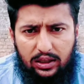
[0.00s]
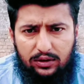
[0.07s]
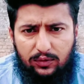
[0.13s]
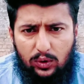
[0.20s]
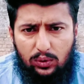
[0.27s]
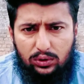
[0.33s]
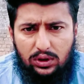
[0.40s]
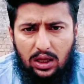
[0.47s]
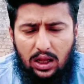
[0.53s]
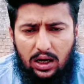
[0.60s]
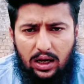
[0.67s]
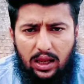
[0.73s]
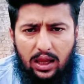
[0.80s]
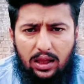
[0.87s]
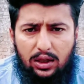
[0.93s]
क्यादत वो खुद कर
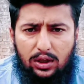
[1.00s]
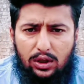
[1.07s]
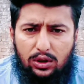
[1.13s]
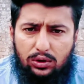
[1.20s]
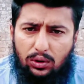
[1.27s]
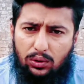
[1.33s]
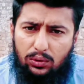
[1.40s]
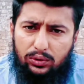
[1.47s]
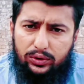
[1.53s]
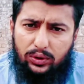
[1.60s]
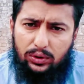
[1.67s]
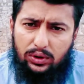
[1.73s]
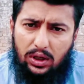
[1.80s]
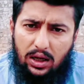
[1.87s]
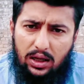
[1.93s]
रहे हैं तो
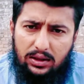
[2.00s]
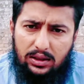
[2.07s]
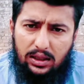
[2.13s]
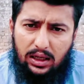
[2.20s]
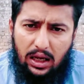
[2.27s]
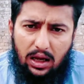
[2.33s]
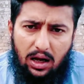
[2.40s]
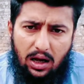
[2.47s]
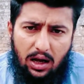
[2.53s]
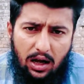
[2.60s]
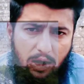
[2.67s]
उसको तहद निगाह